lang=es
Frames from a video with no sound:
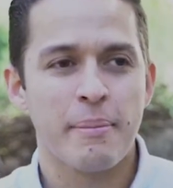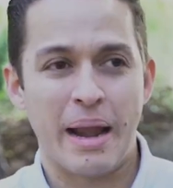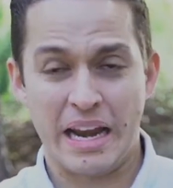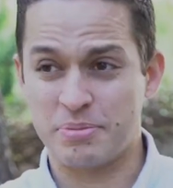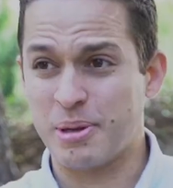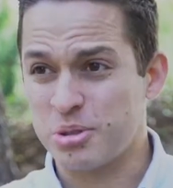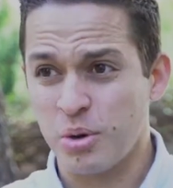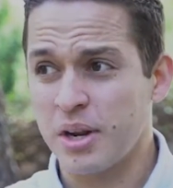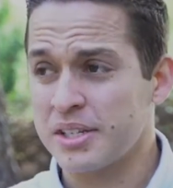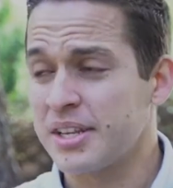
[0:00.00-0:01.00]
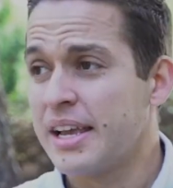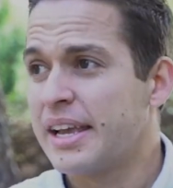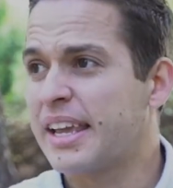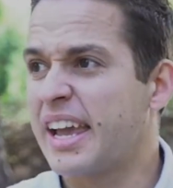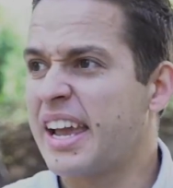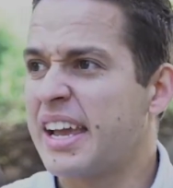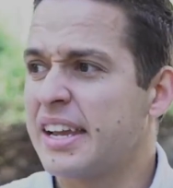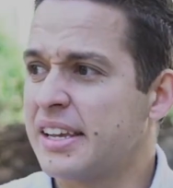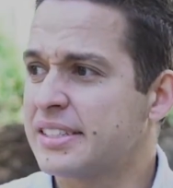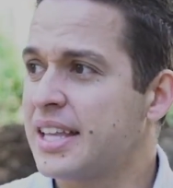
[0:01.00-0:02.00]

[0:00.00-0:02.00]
para las personas que